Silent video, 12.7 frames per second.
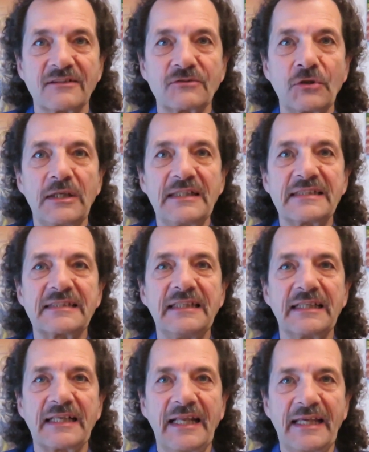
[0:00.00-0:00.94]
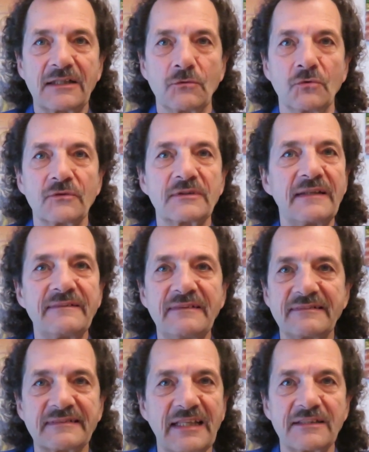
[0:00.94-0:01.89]
natürlich die Ernährung und das
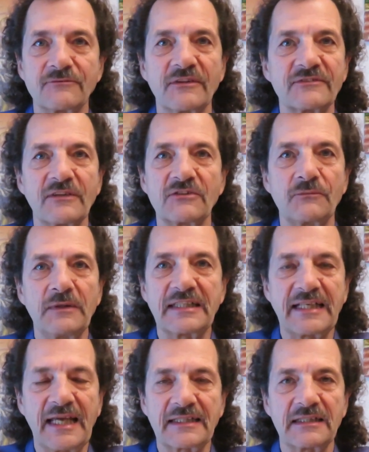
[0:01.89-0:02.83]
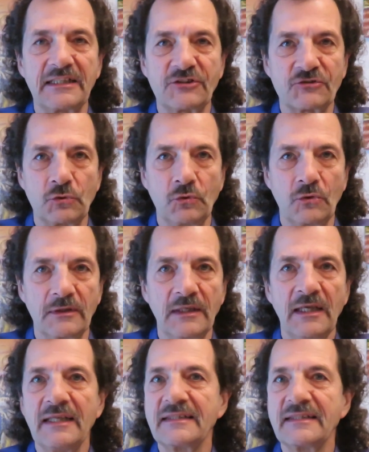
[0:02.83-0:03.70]
ist etwas, das wir täglich tun.